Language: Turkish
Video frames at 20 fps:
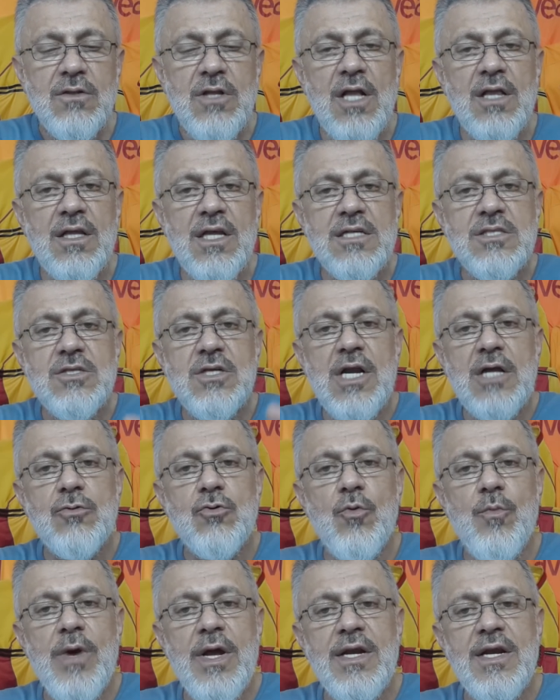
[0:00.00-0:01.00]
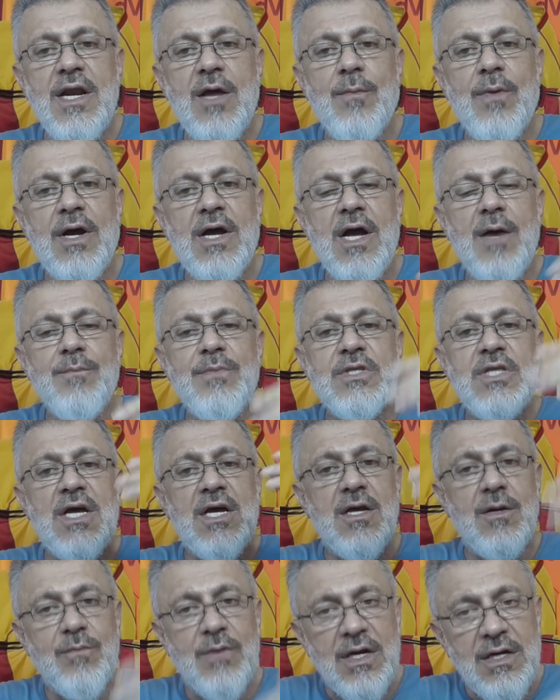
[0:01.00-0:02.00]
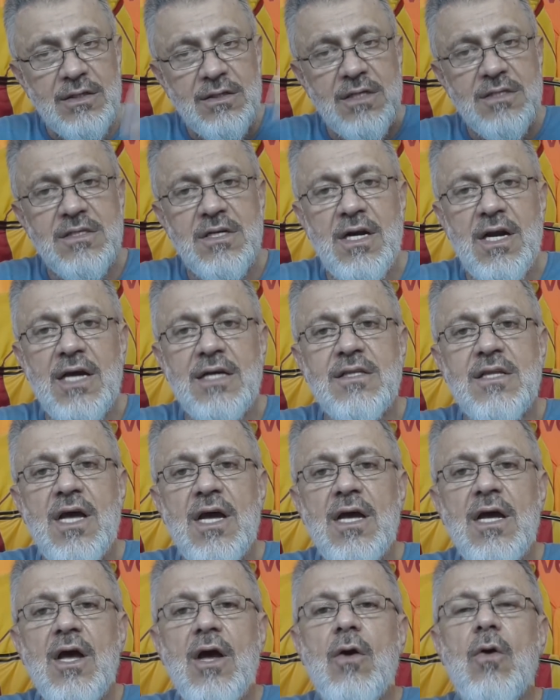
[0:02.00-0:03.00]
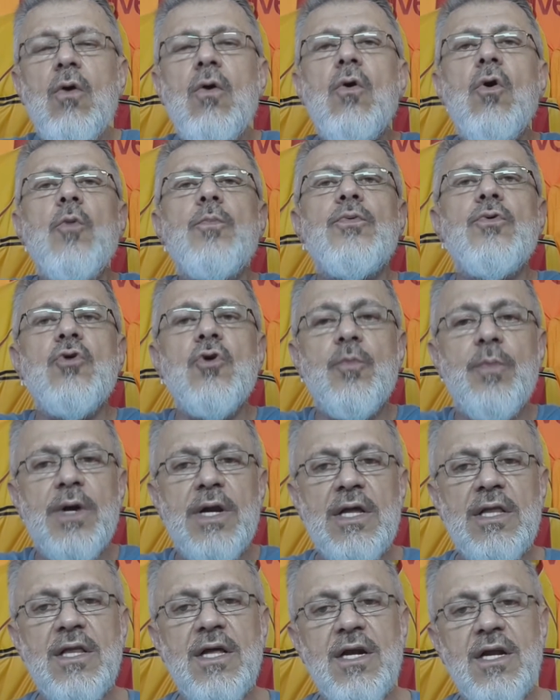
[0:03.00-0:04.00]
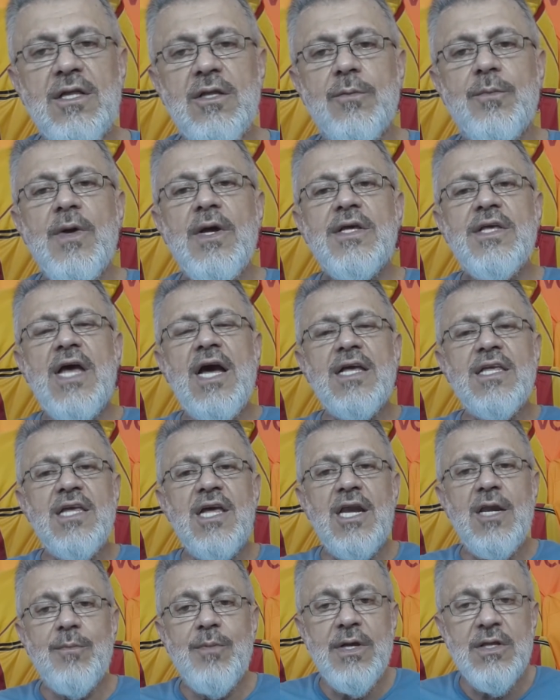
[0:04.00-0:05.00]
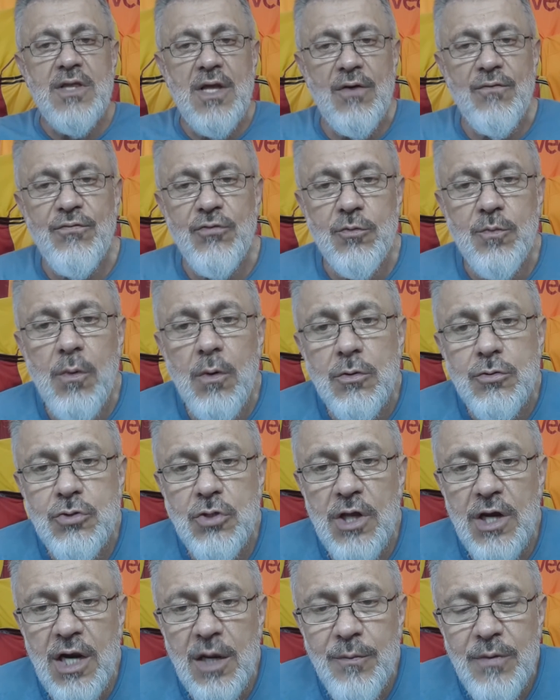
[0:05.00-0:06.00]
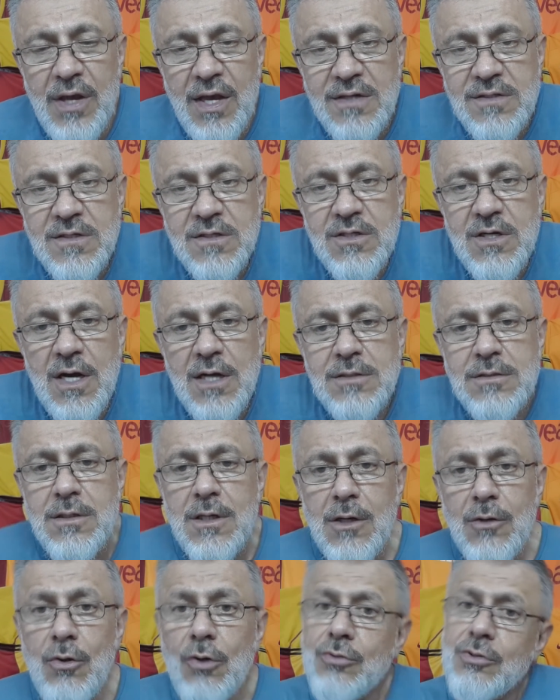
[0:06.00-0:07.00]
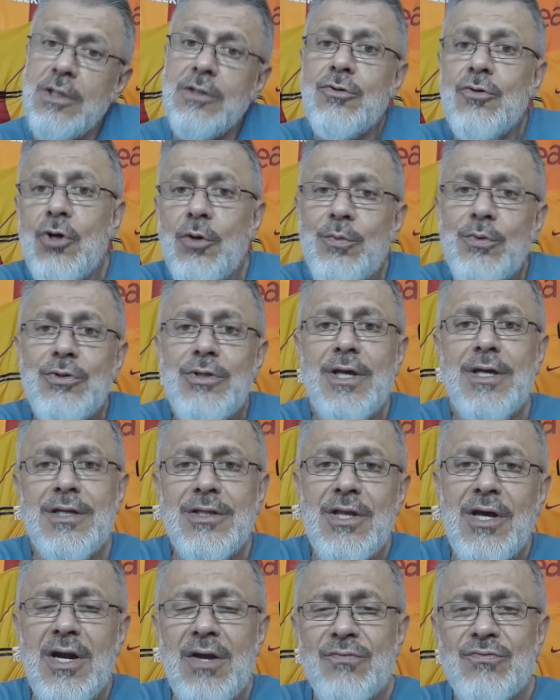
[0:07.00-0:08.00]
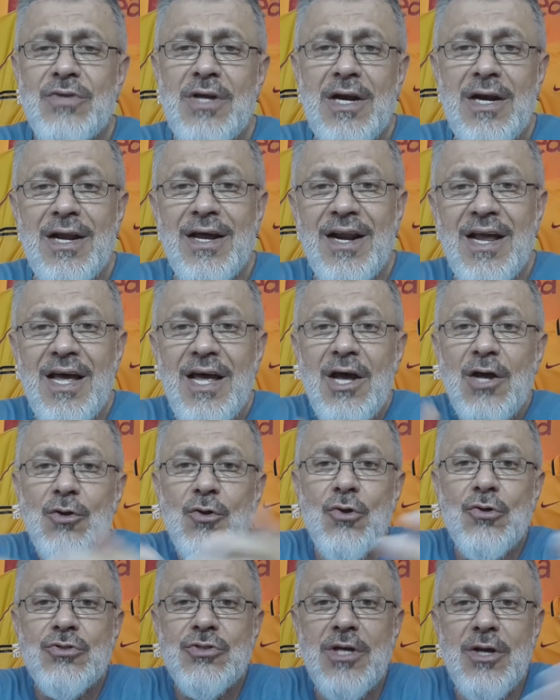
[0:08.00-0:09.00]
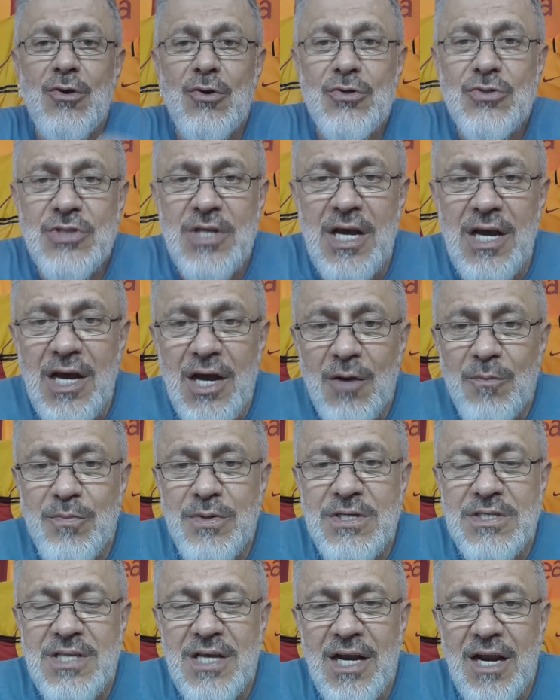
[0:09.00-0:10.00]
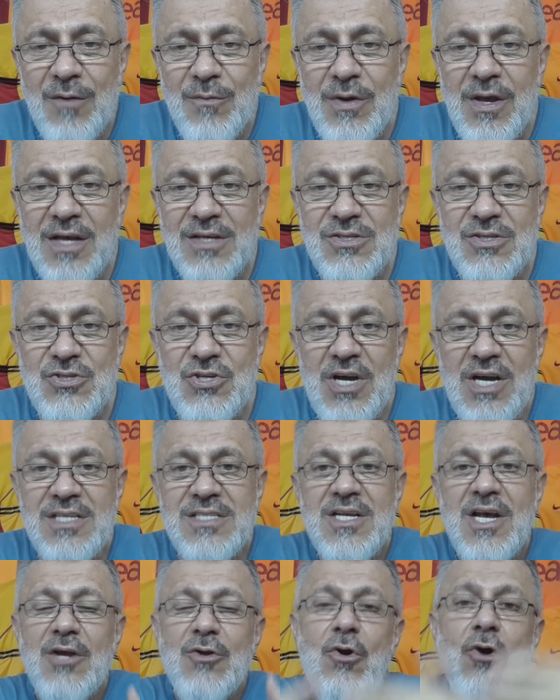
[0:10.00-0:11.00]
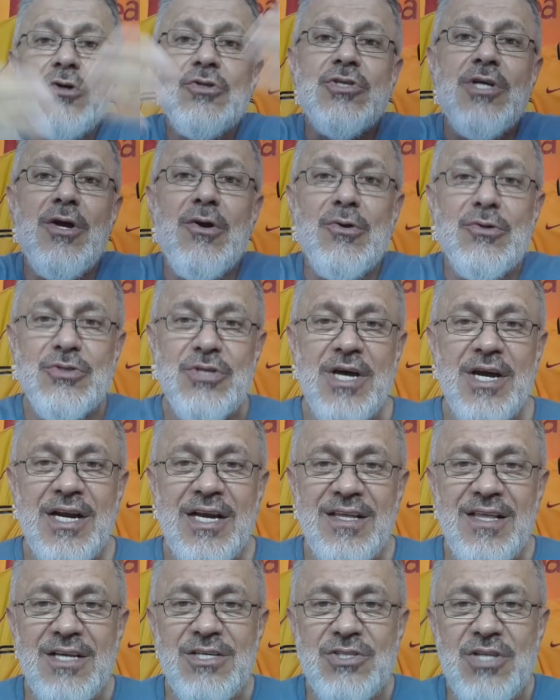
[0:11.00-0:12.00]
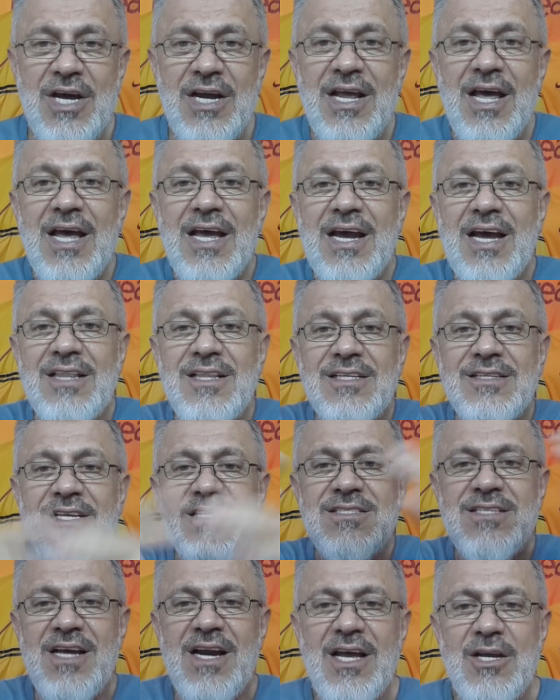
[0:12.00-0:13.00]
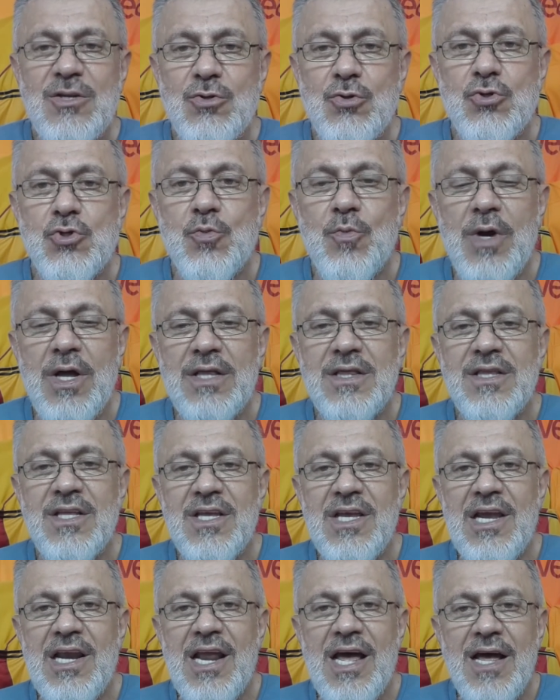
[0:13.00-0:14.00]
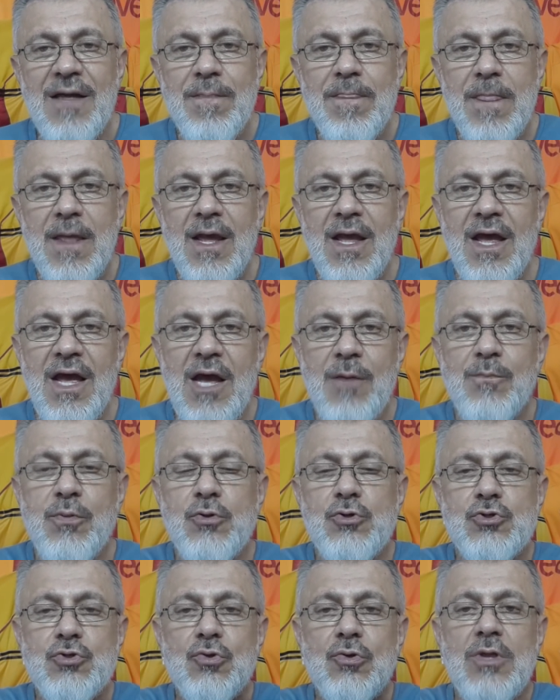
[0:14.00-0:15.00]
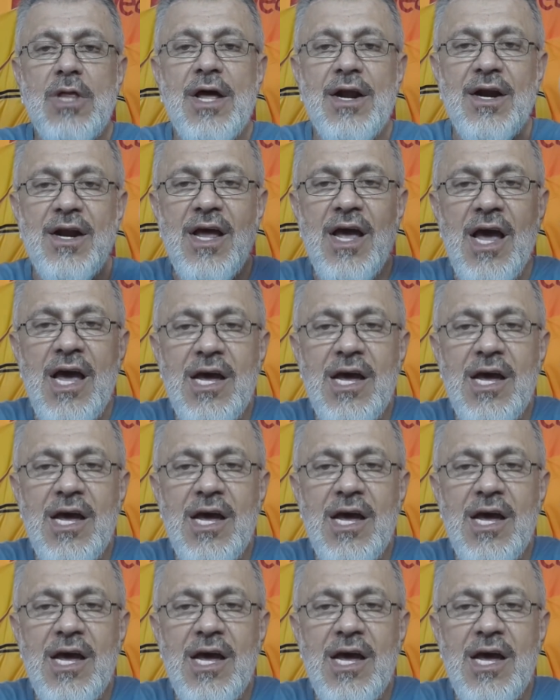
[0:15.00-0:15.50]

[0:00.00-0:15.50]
dalgasına dümenine bakan bir takım Galatasaray'da oh büyük paralar alıp yan gelip yatan futbolculara mı yazacağız? Yoksa tribündeki taraftarlara yoksa yoksa bizlere mi yazacağız? Yoksa yoksa arkadaşlar Galatasaray düşmanlığıyla ha, puştuklarını